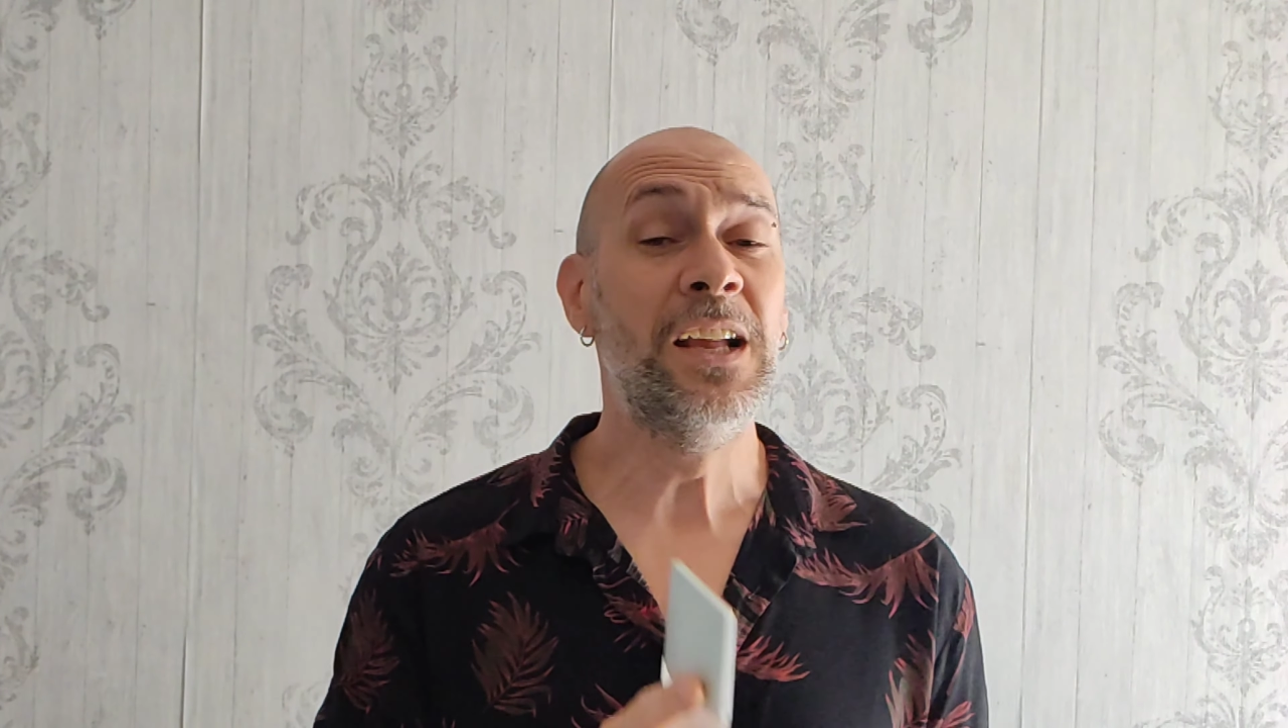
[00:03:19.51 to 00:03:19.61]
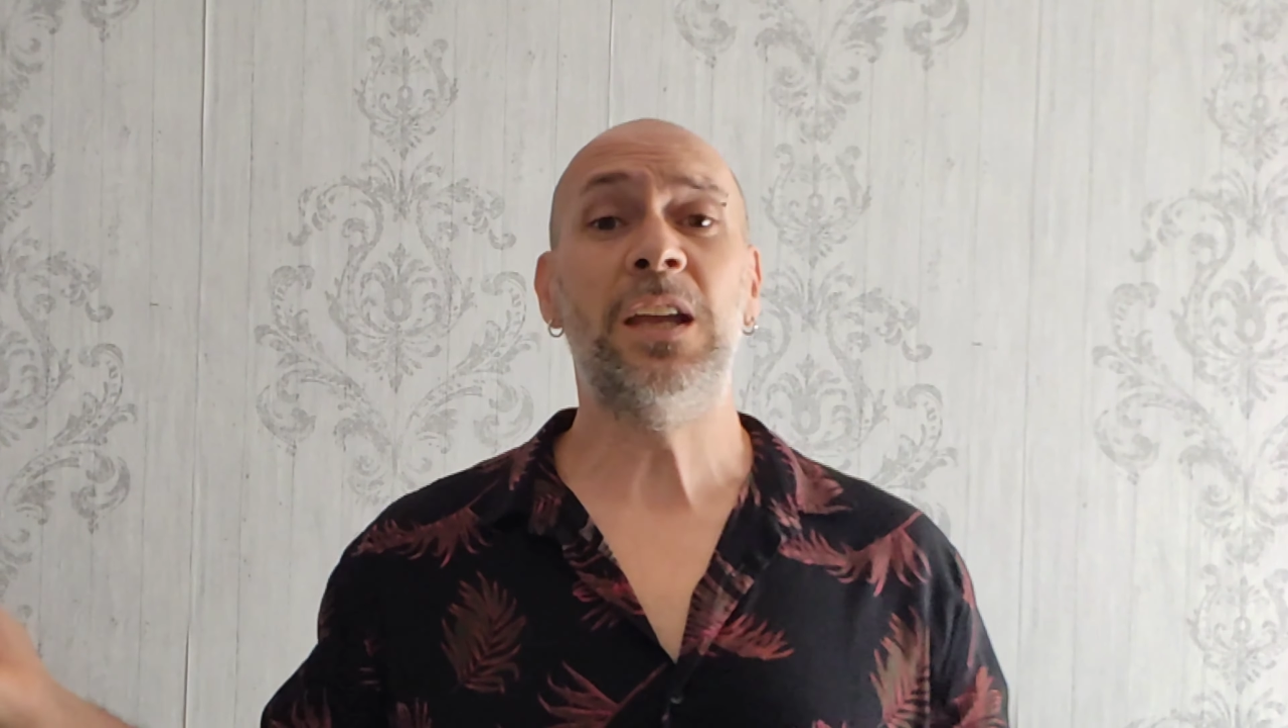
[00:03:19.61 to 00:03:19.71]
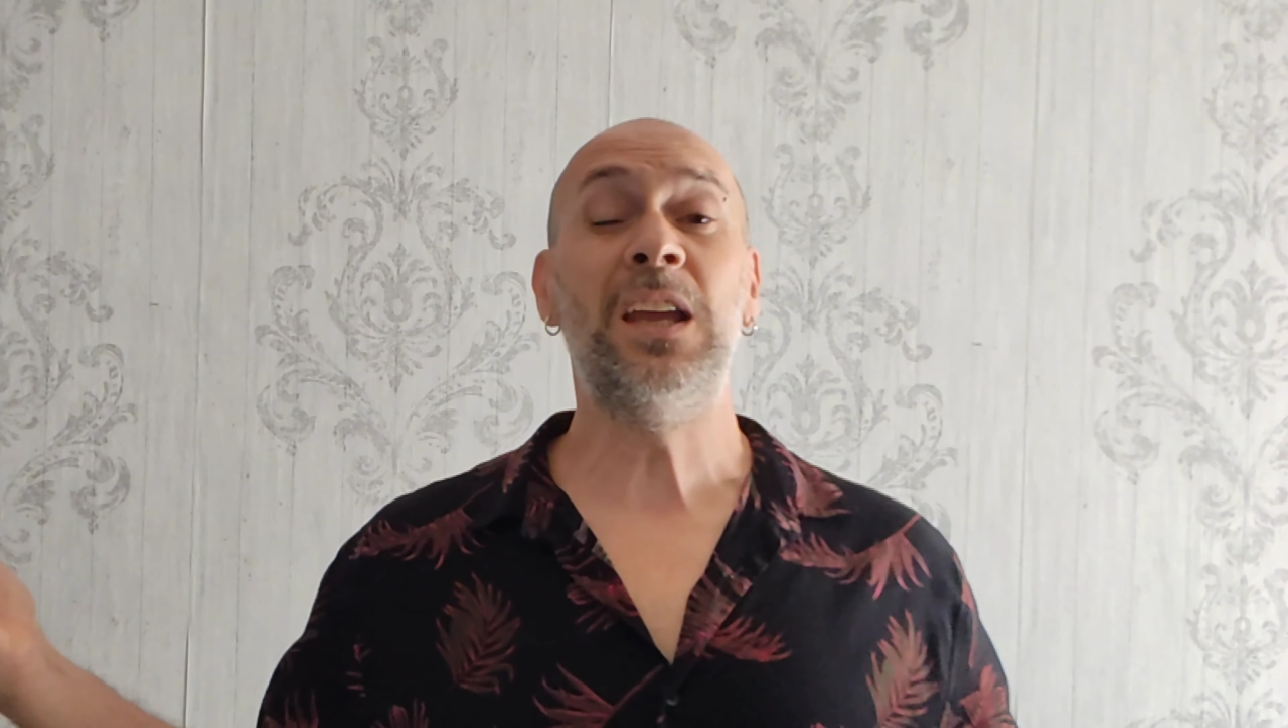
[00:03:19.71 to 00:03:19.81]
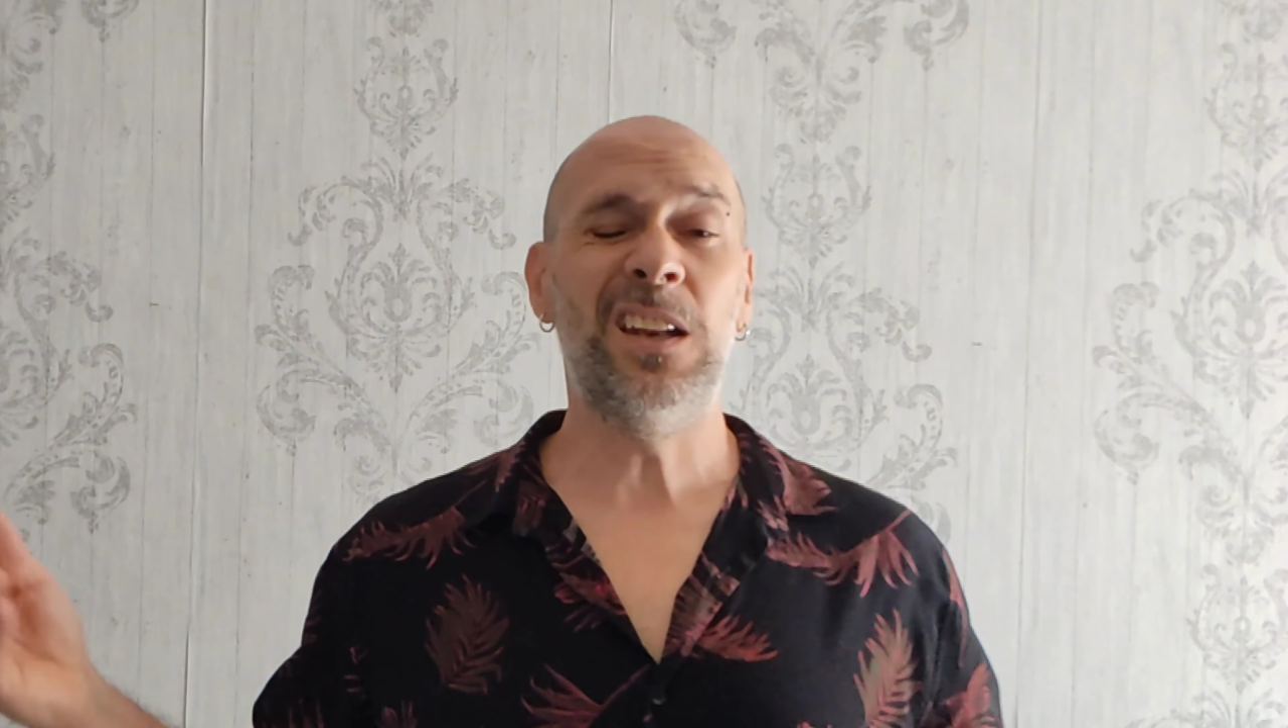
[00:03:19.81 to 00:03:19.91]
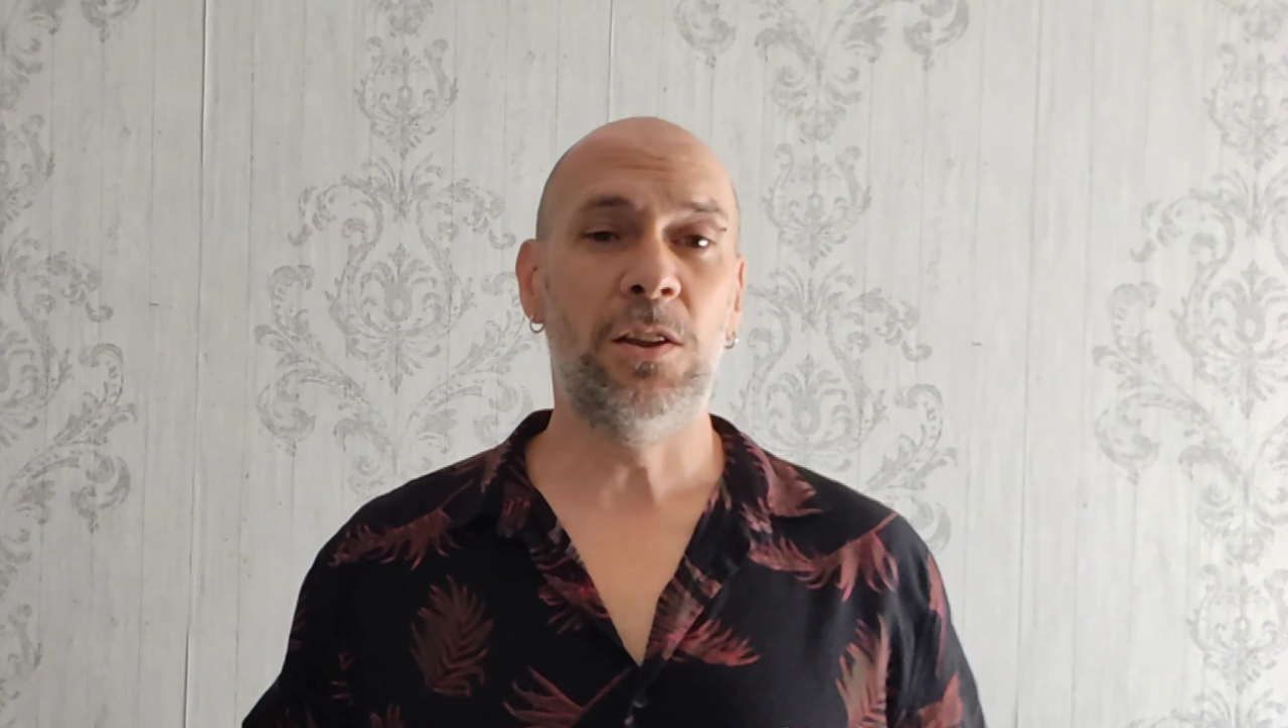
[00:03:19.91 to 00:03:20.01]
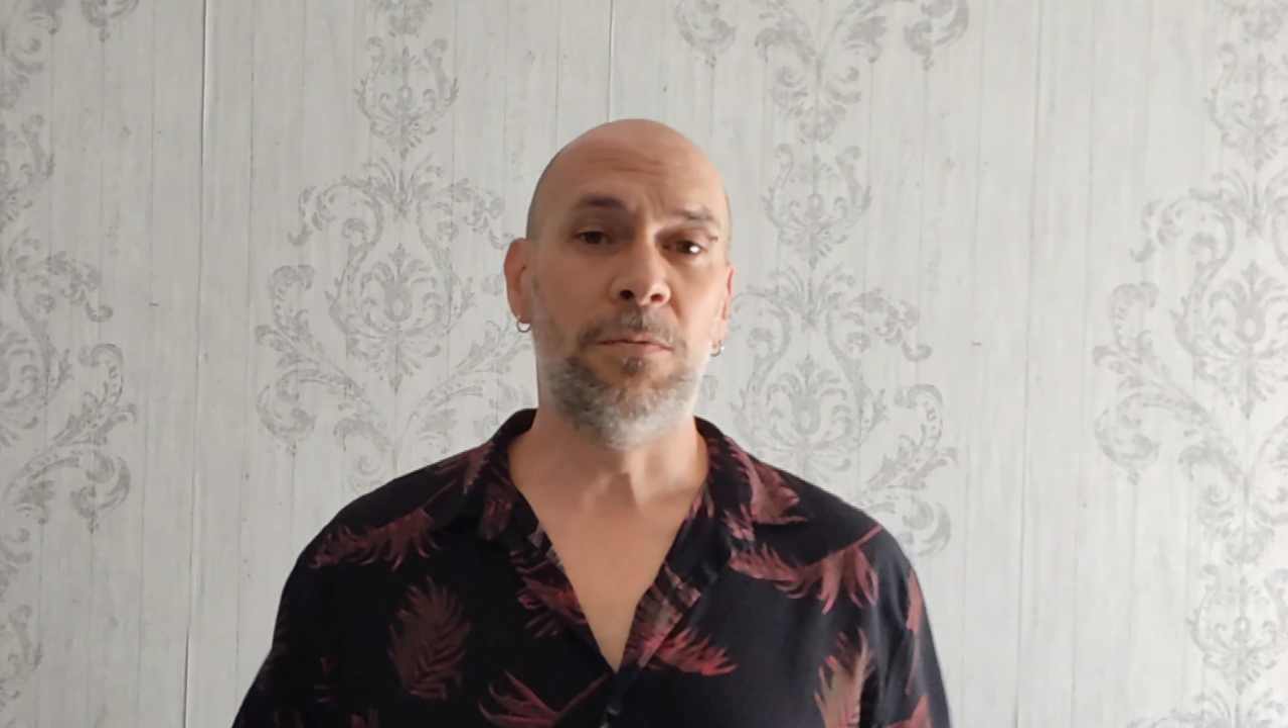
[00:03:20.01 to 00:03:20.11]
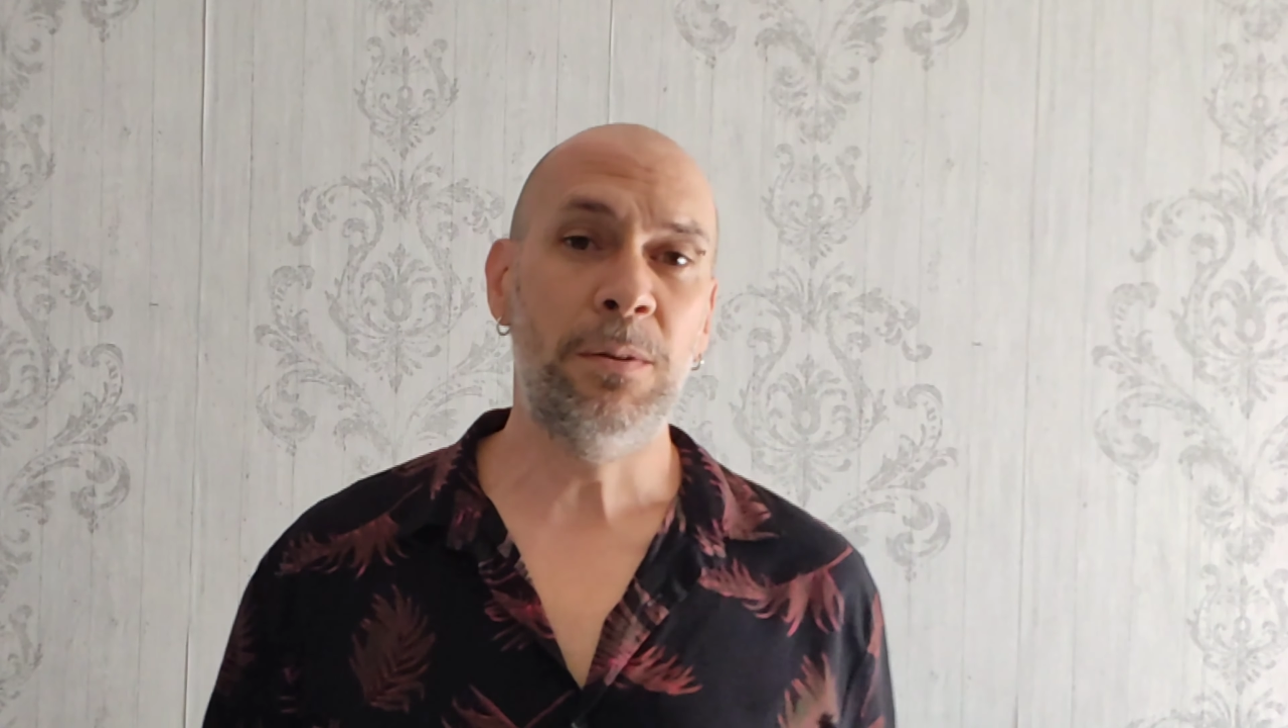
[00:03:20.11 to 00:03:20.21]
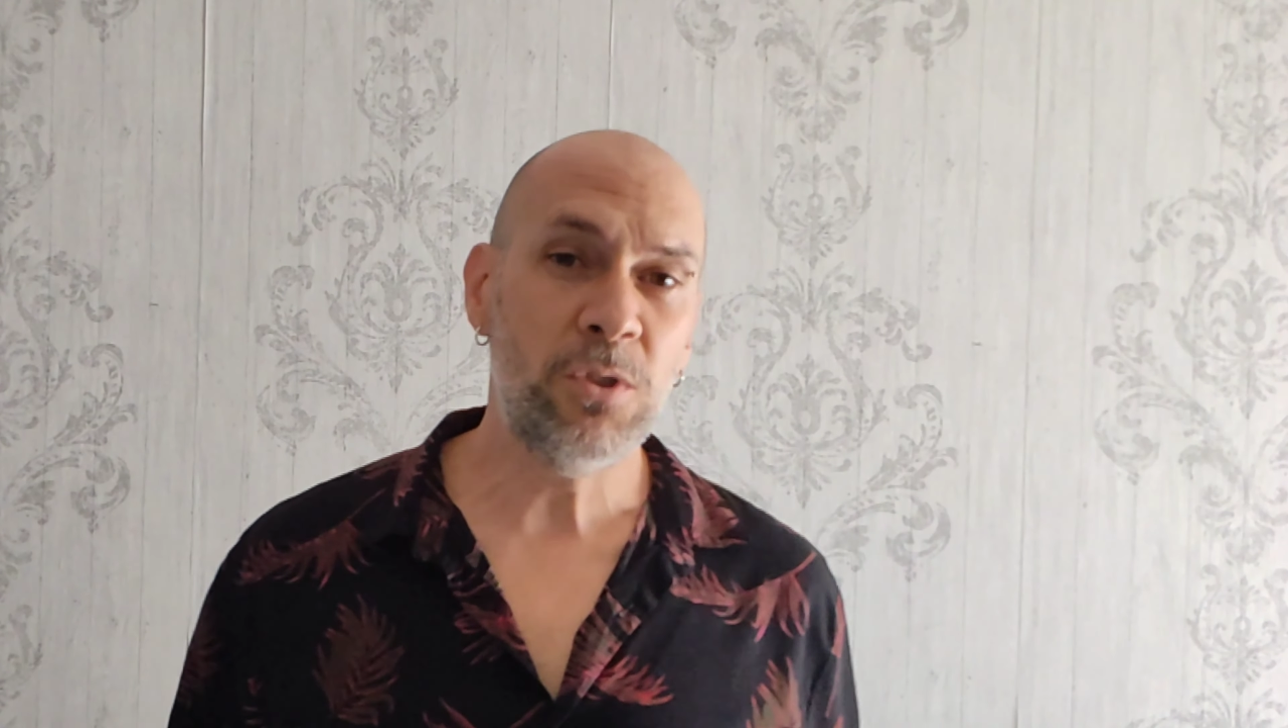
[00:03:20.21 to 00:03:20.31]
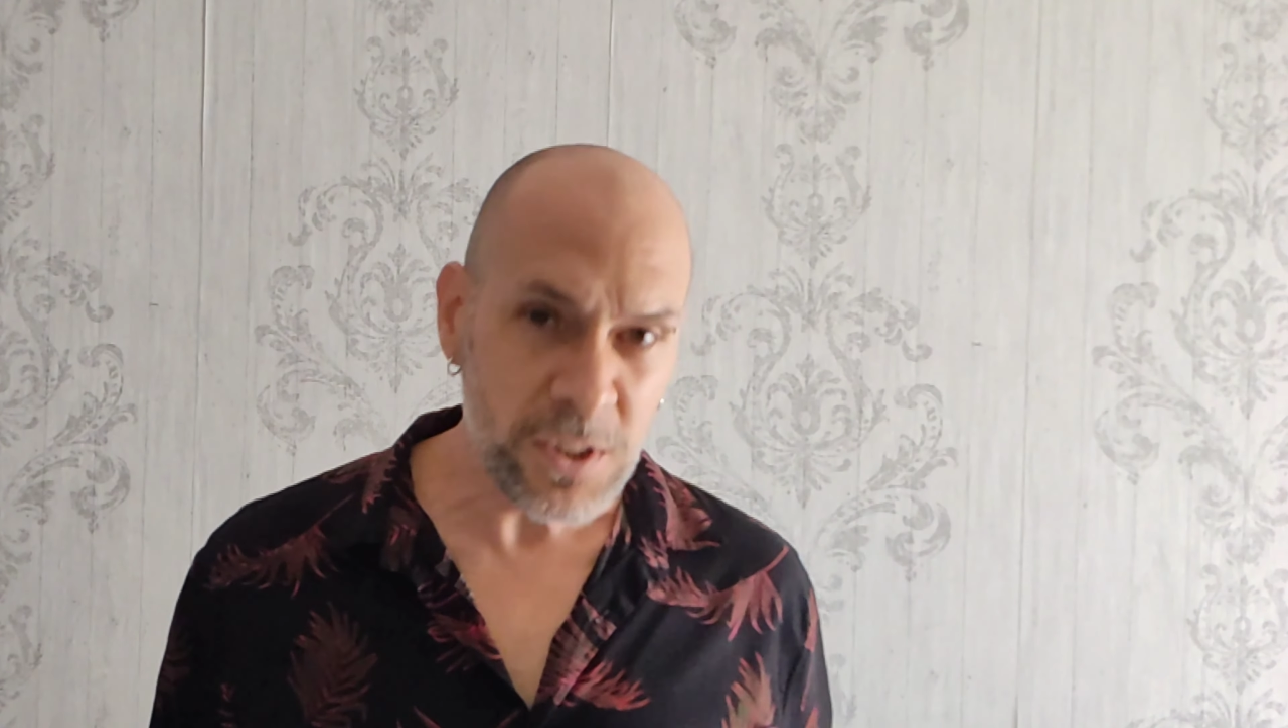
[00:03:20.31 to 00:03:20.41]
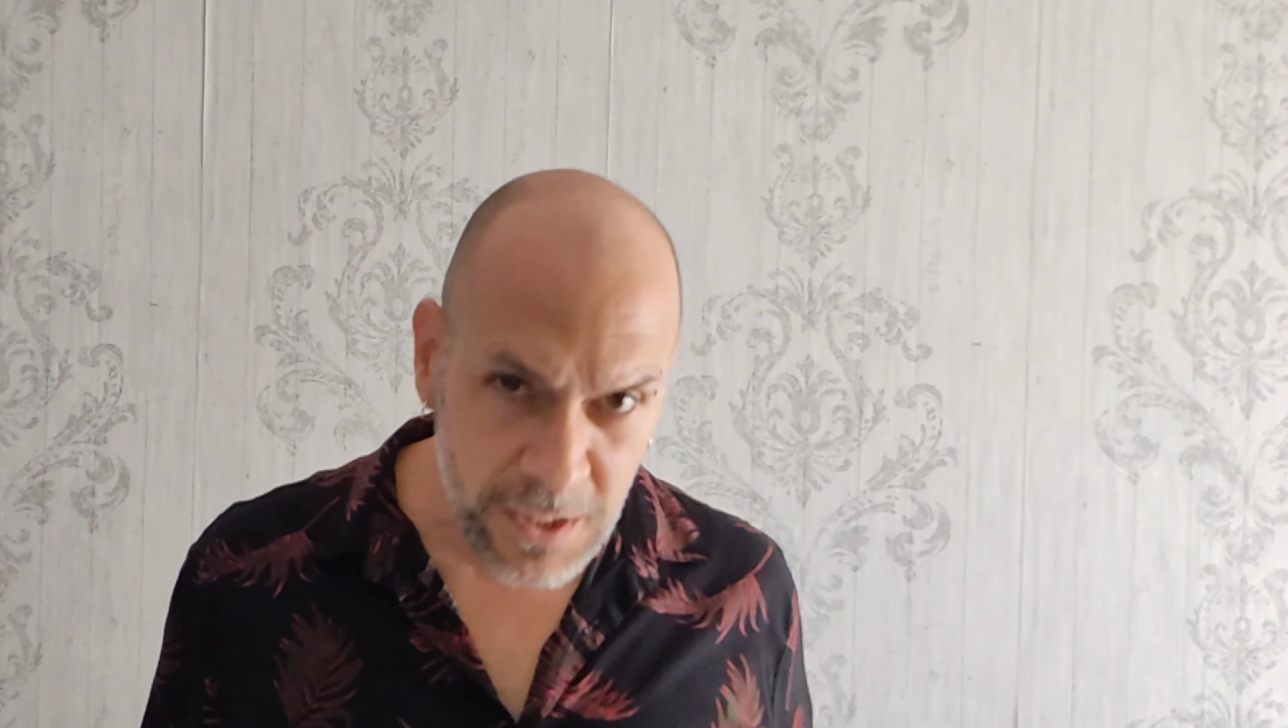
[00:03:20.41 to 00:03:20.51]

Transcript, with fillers: y nos vemos